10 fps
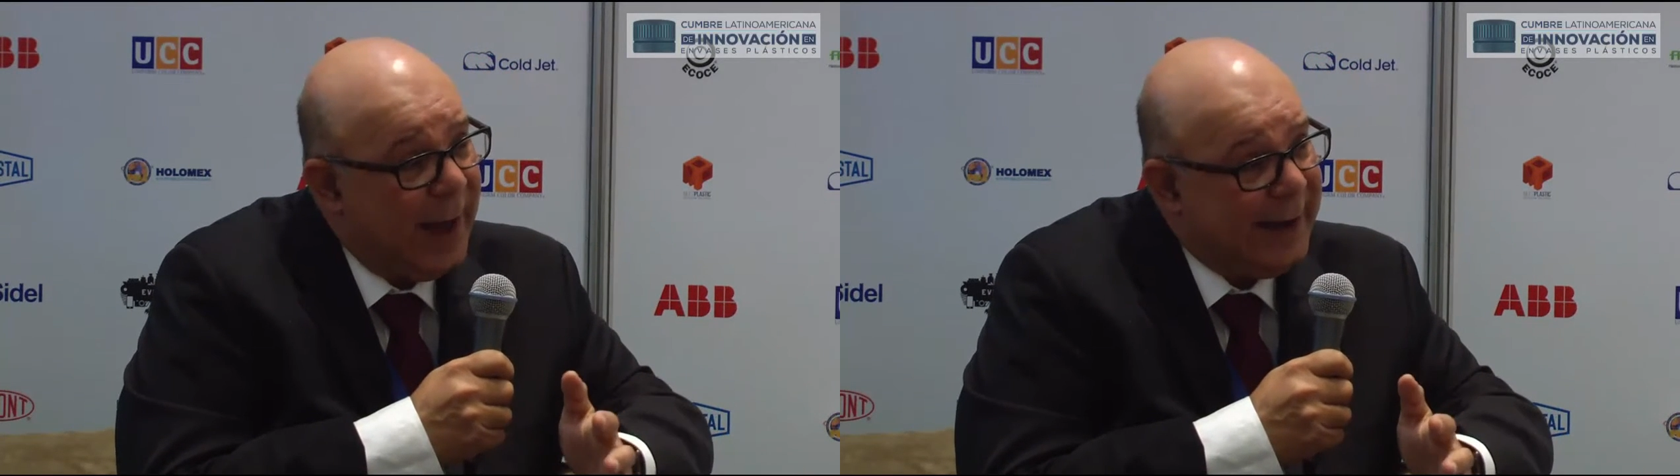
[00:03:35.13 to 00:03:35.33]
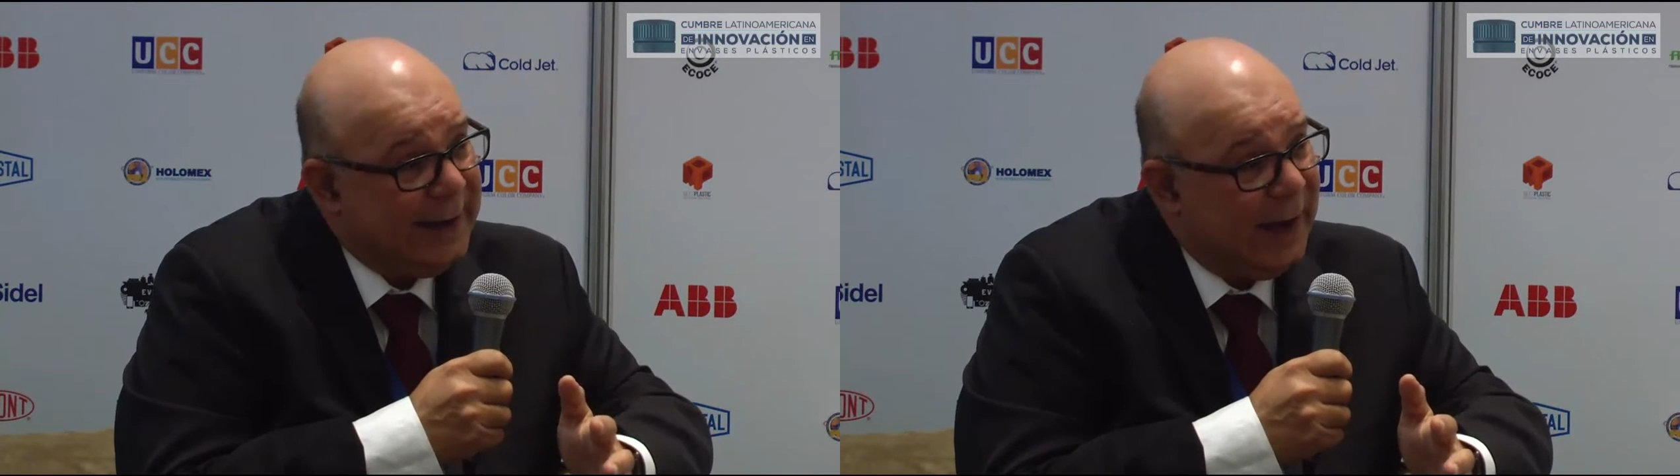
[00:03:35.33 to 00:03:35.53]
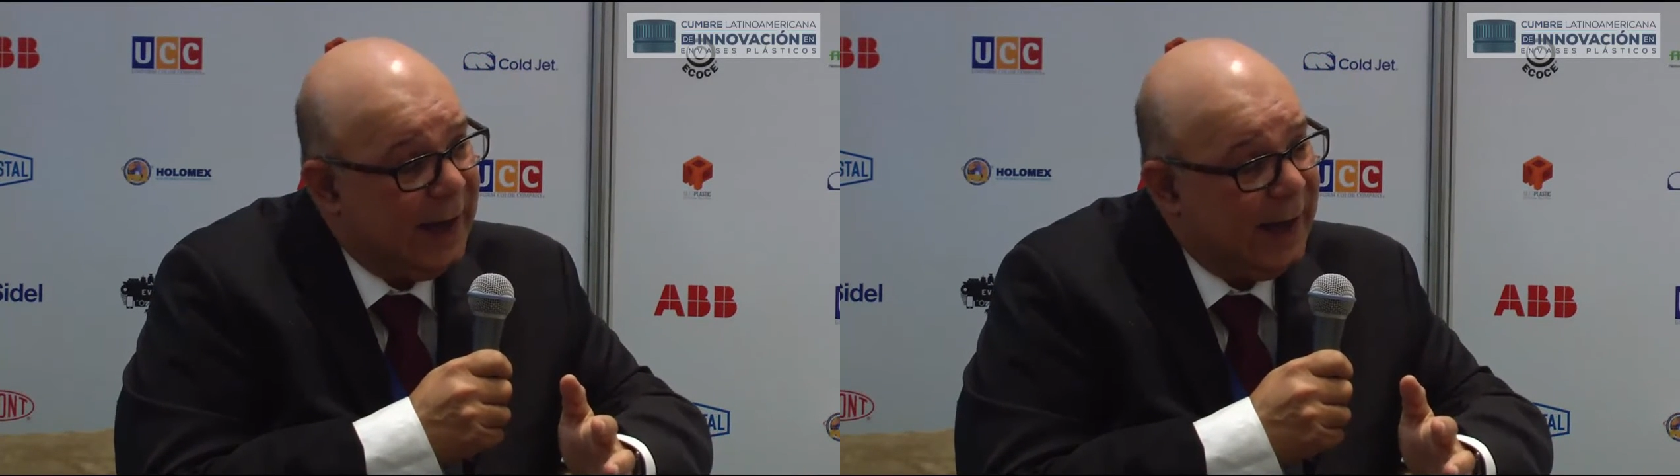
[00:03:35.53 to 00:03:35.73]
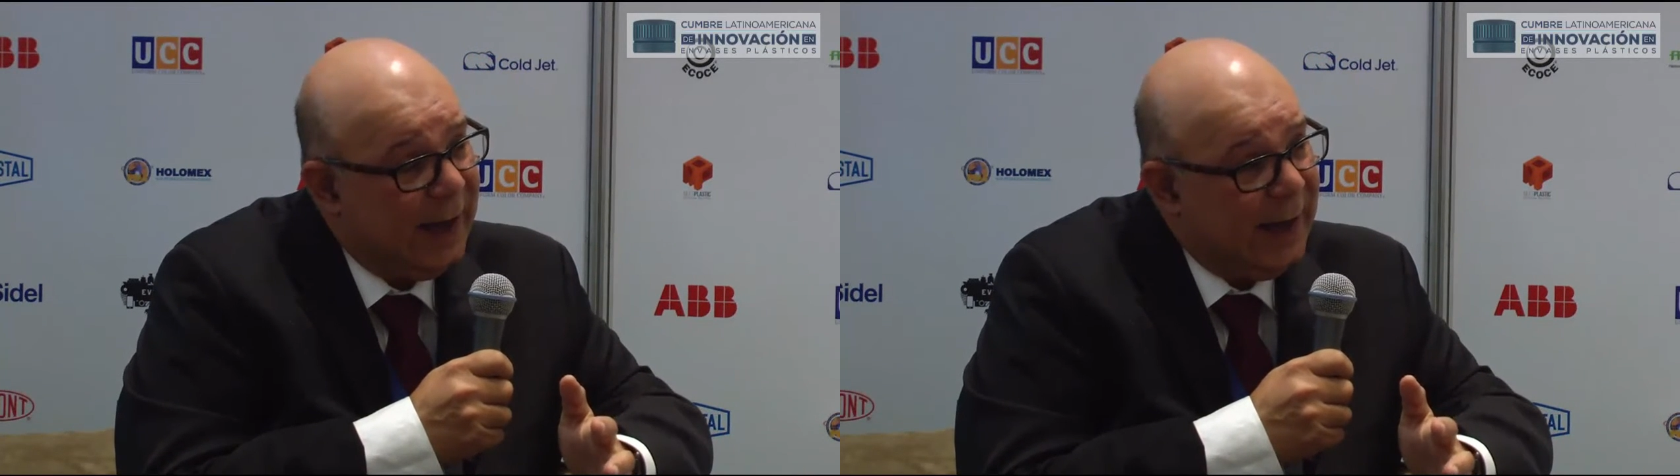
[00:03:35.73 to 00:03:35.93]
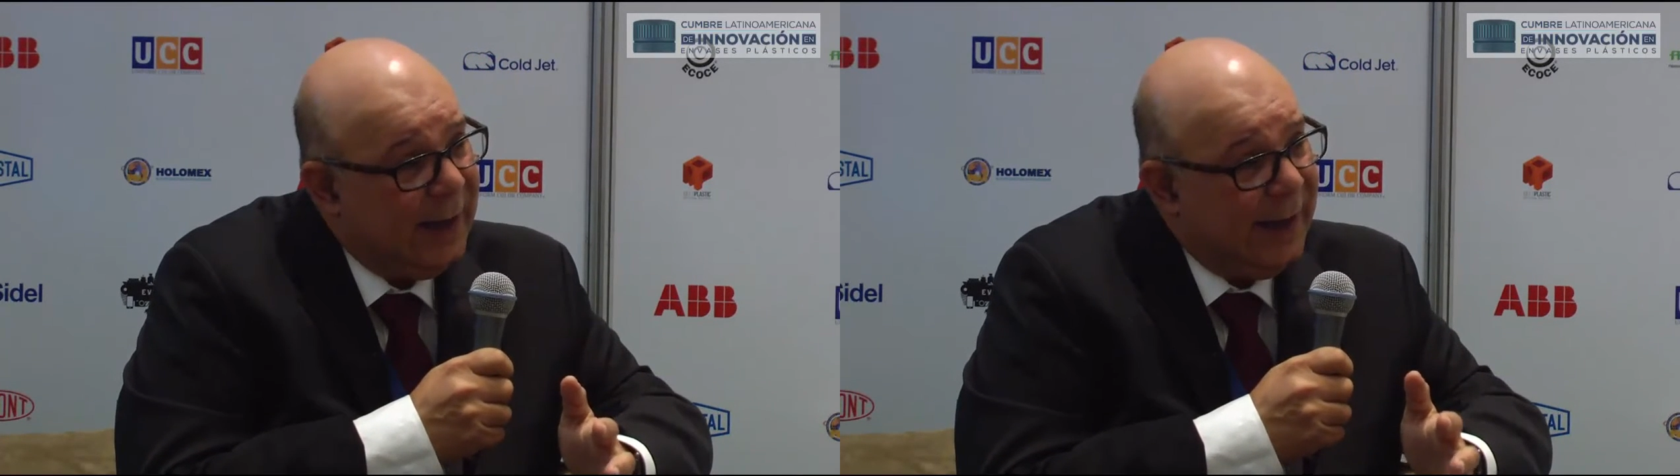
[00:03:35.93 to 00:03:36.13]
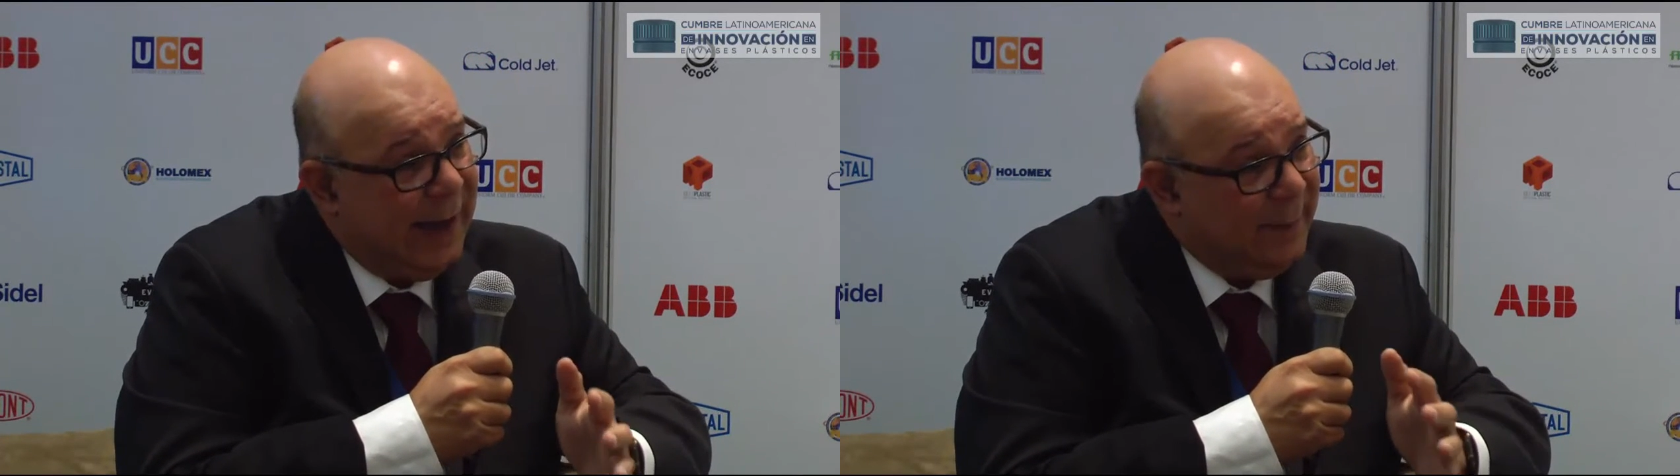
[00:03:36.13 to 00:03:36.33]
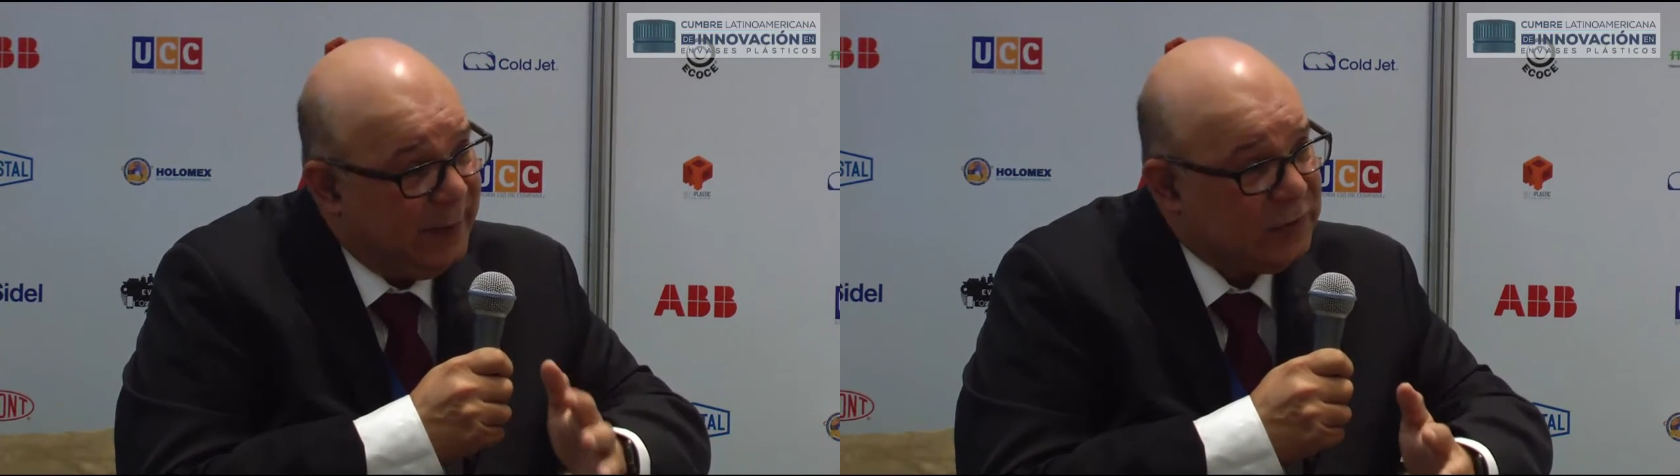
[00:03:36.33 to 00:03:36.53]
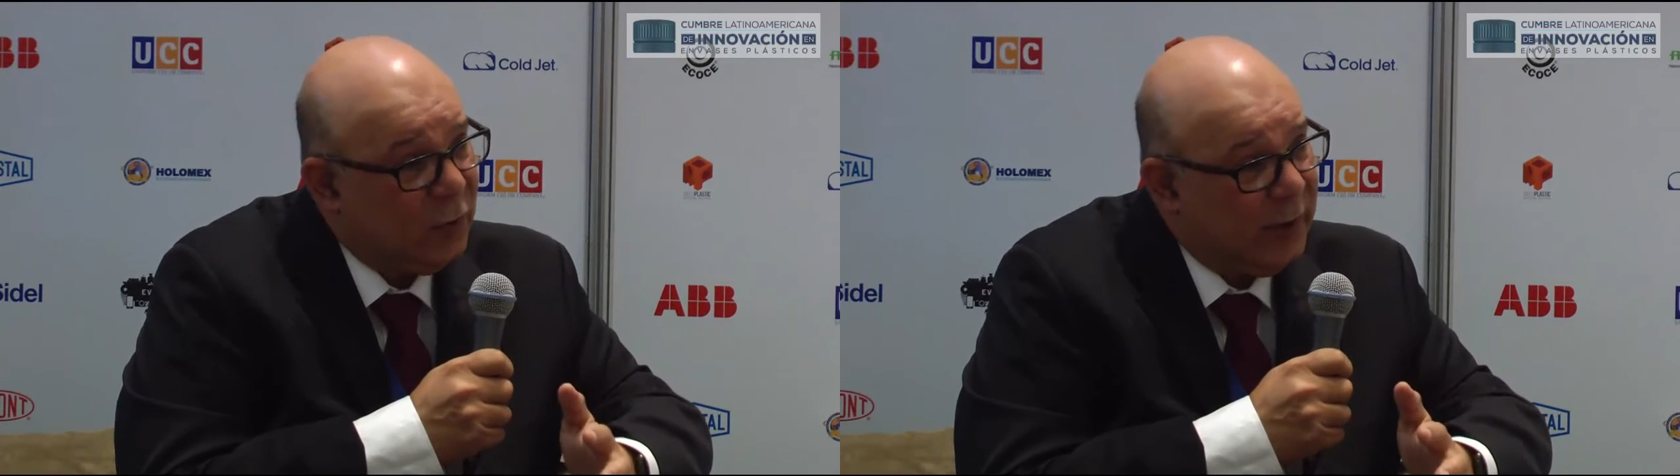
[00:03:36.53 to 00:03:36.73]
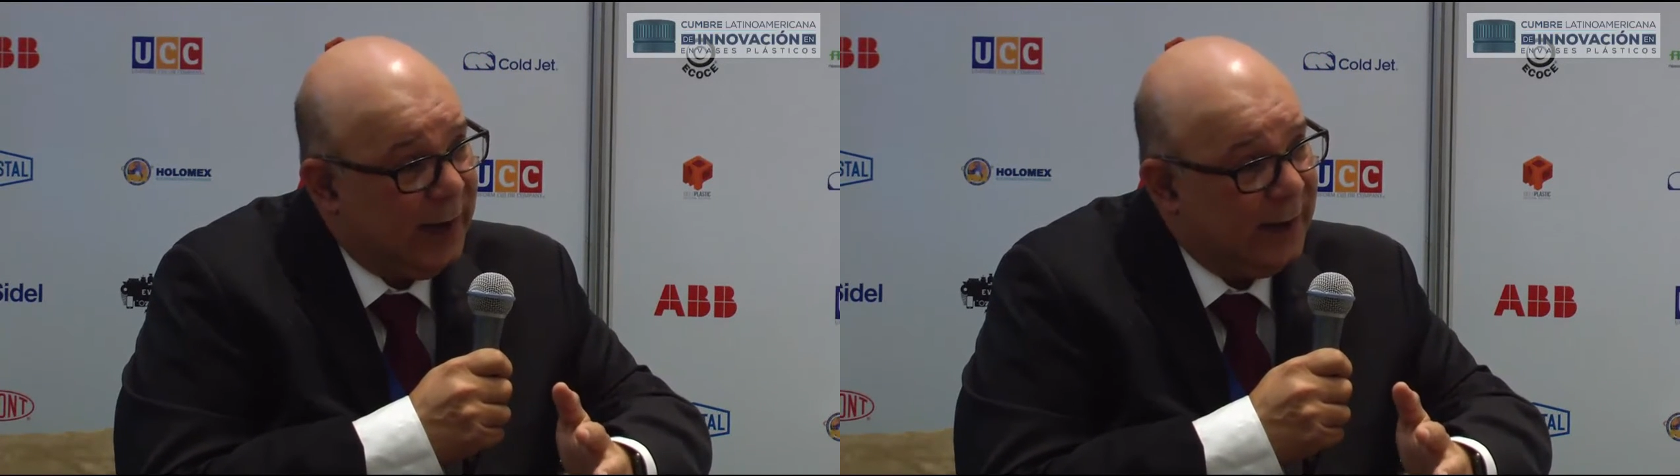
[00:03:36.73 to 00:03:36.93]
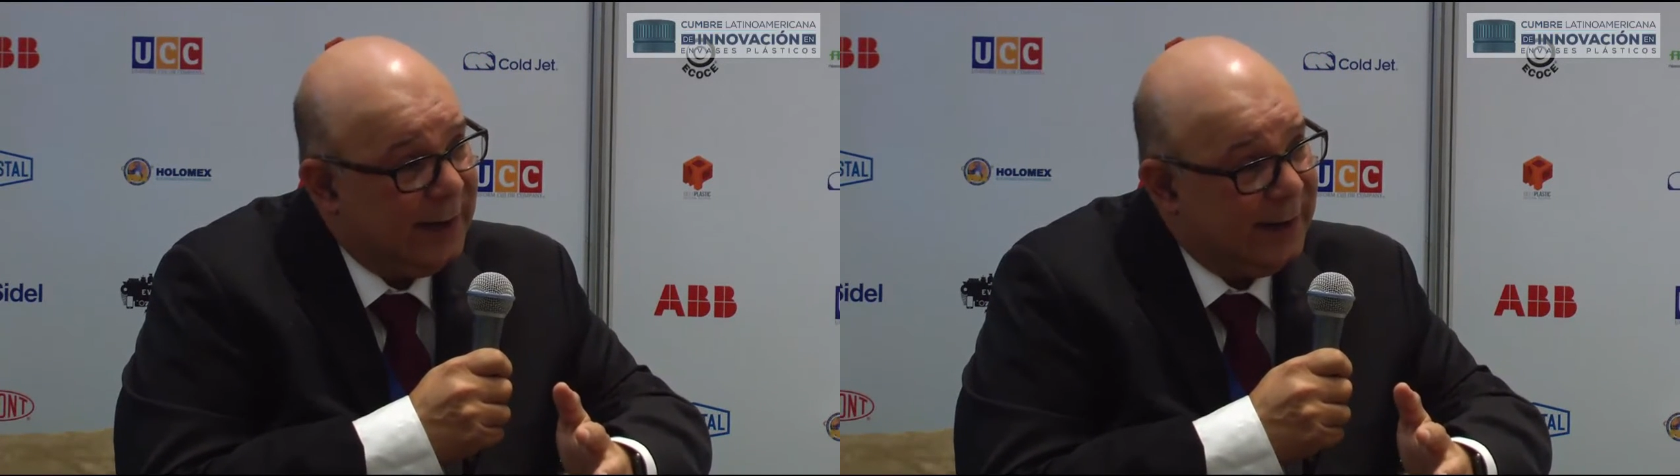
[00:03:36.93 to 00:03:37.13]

máquina impresora